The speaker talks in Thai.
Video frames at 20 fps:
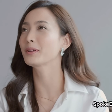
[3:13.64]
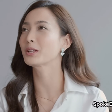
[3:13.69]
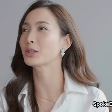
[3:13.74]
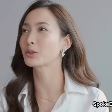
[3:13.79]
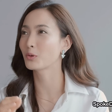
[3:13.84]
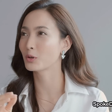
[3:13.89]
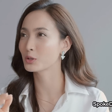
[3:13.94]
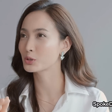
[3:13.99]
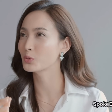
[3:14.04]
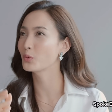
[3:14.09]
งมี
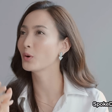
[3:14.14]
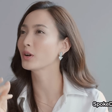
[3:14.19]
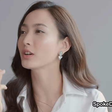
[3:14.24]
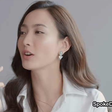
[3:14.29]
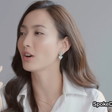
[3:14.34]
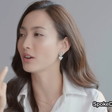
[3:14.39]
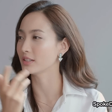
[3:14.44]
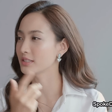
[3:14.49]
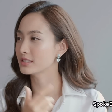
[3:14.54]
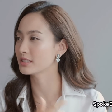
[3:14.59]
ตัวช่วย
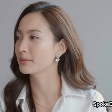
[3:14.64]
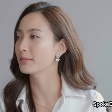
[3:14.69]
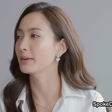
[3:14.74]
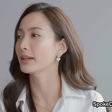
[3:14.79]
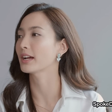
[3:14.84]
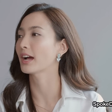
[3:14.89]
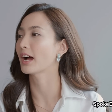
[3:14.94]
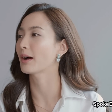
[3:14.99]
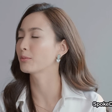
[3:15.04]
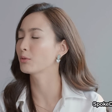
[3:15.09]
ก่อนที่จะเม
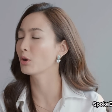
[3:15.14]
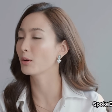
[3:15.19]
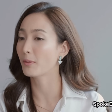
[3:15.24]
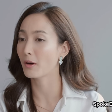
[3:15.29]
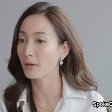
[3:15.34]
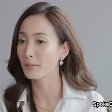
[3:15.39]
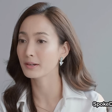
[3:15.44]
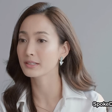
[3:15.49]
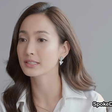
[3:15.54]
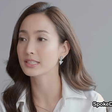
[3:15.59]
คอัพด้วยเพ
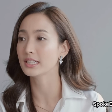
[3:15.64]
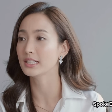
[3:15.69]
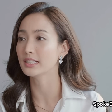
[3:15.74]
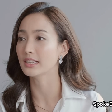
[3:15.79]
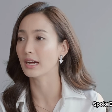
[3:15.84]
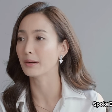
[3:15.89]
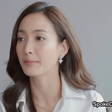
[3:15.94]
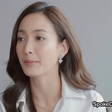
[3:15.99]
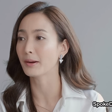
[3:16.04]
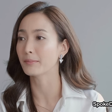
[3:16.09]
ราะบางที
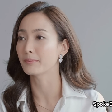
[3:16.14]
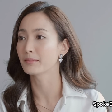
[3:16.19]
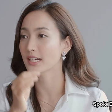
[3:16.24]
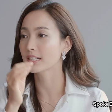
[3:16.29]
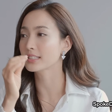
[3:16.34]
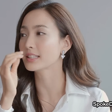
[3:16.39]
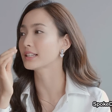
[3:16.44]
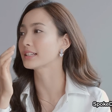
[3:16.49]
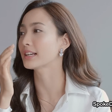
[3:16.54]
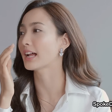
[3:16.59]
นะ แบบ ช่า
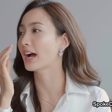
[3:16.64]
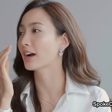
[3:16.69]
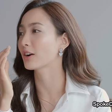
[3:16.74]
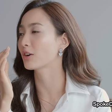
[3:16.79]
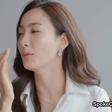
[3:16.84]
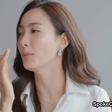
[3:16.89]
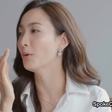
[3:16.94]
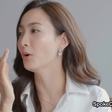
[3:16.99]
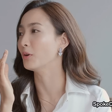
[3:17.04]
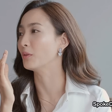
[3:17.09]
งแต่งหน้า
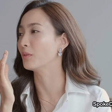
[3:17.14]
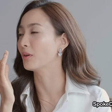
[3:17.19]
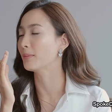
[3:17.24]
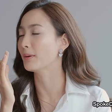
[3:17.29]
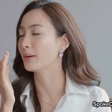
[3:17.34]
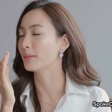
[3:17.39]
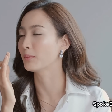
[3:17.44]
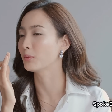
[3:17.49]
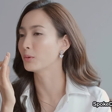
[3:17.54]
ก็บ่นว่าแบบ